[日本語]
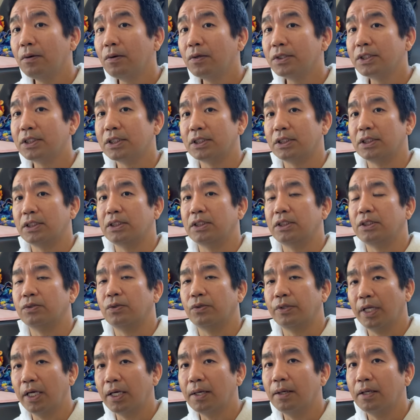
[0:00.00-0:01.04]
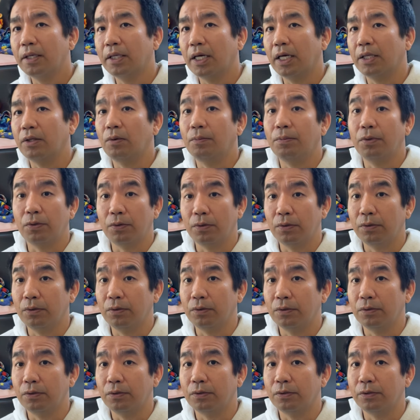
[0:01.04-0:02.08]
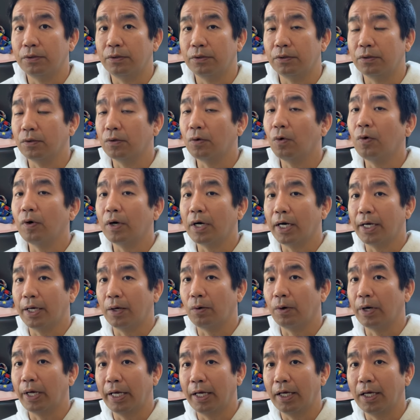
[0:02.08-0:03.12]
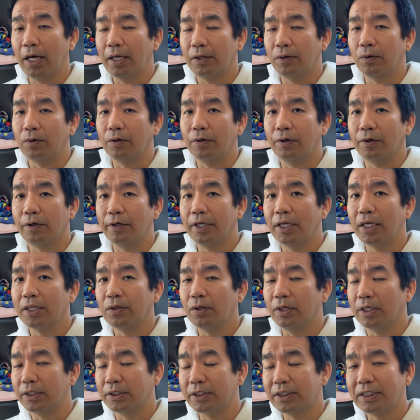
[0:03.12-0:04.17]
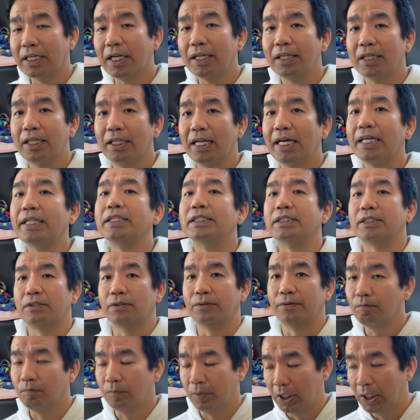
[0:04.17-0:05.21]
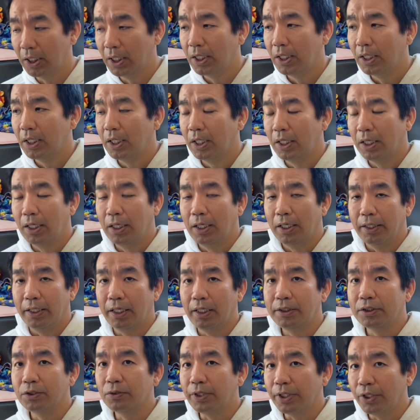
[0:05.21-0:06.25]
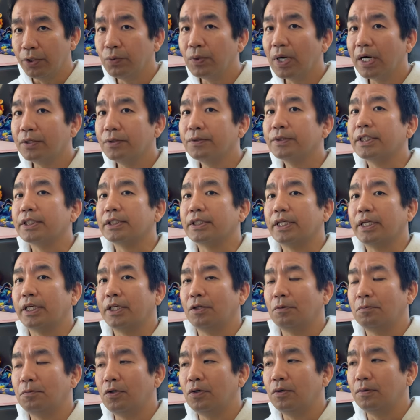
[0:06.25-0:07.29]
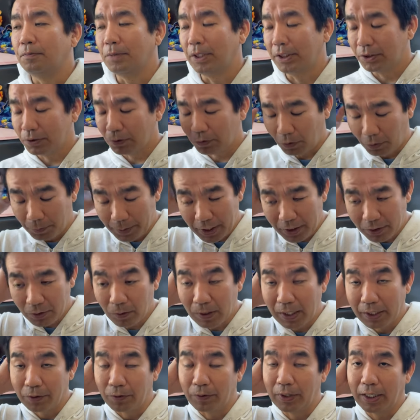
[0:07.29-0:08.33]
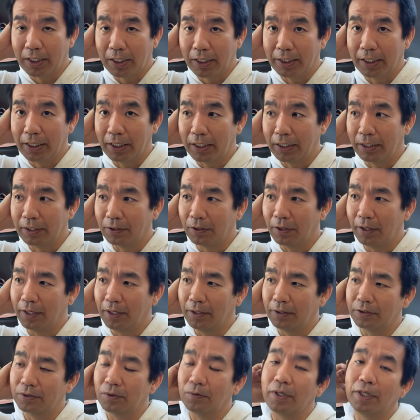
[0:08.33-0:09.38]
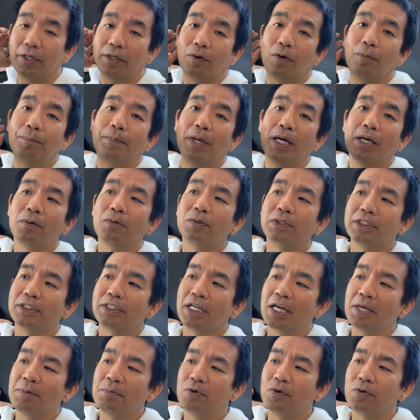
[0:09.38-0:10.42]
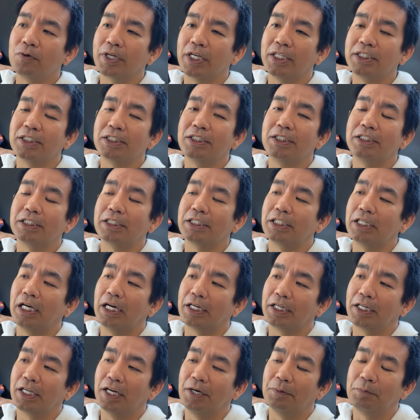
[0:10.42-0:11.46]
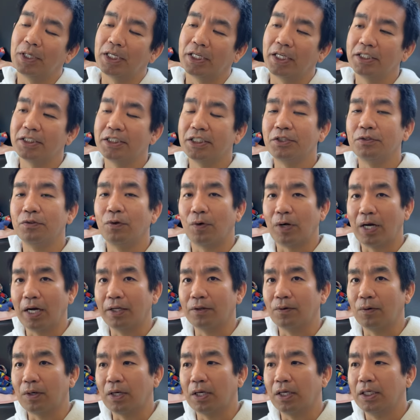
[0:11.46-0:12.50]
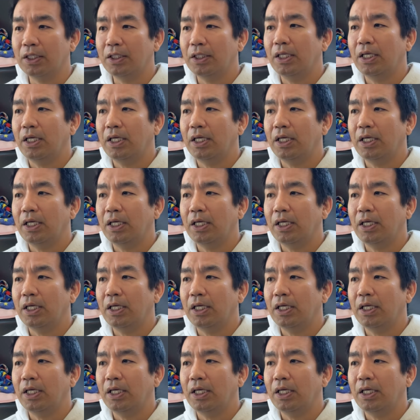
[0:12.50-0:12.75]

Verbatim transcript: 護士をねあの僕今回これあのや使ってないんですよで一応理由はあるんですけれども、まあ、一応コメント欄の中で、えー、そんな弁護士代もケチ,、まあ、ケチるのかとか